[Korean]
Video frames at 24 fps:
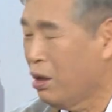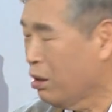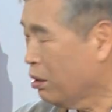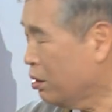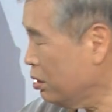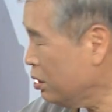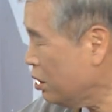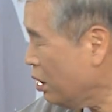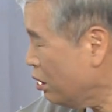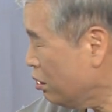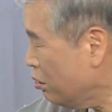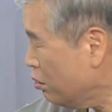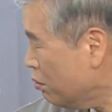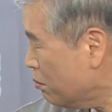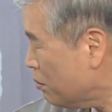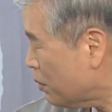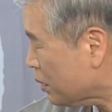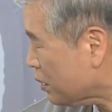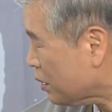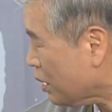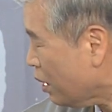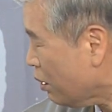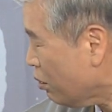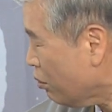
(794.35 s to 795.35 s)
근데
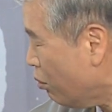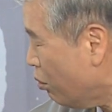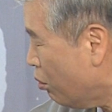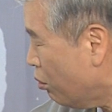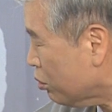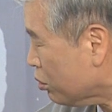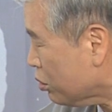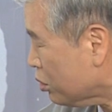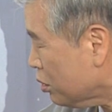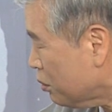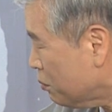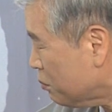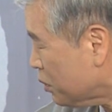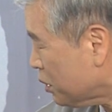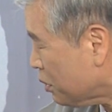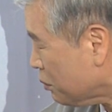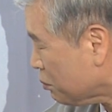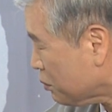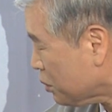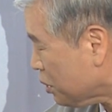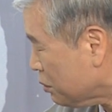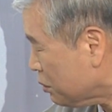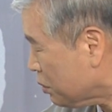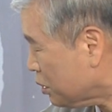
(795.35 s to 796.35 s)
이놈을 따로 5점,
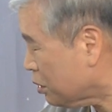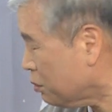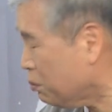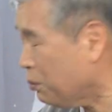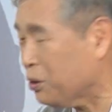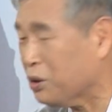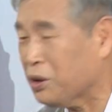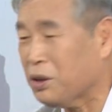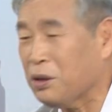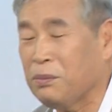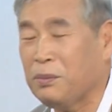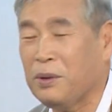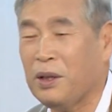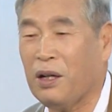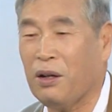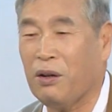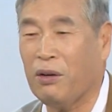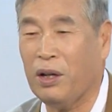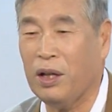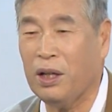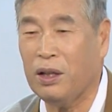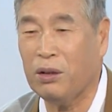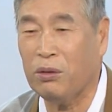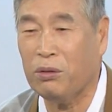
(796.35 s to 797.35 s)
10점,
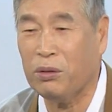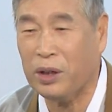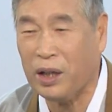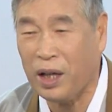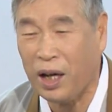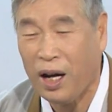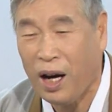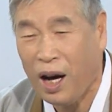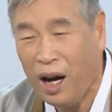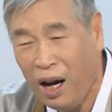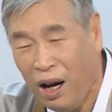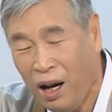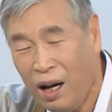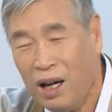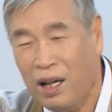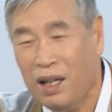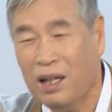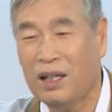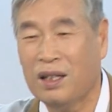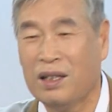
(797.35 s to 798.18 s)
15점이라고 해놓으니까